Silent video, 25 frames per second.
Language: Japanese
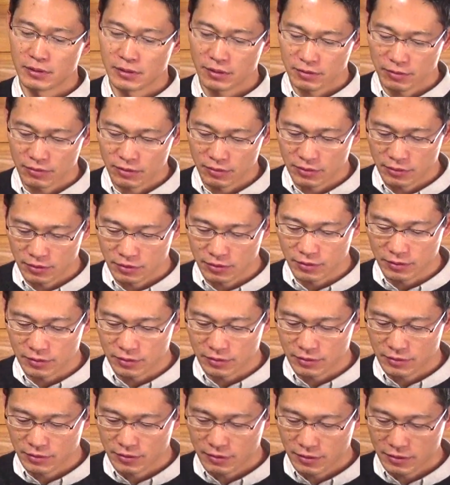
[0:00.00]
そういう
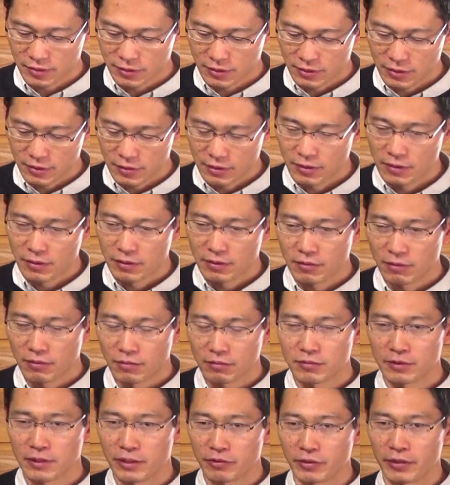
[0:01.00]

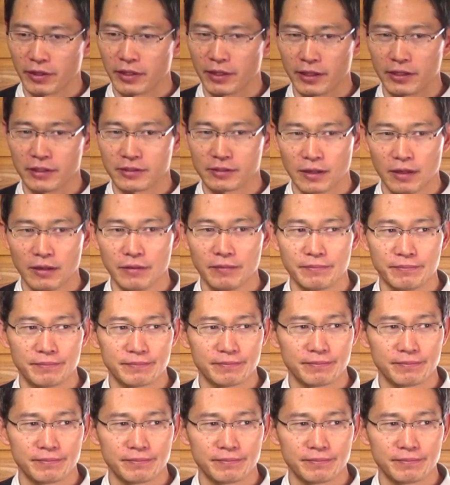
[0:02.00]
ことなのではないですか。